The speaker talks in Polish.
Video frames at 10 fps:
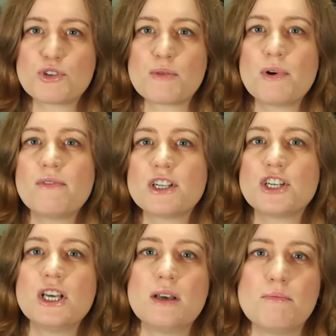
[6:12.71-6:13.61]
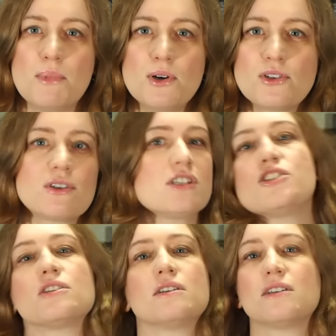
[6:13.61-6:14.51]
przejmować, bo to
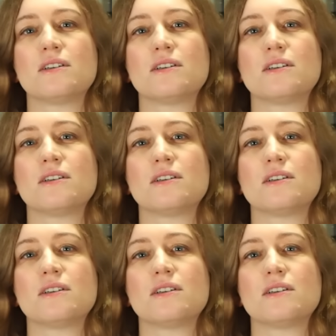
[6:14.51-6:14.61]
jest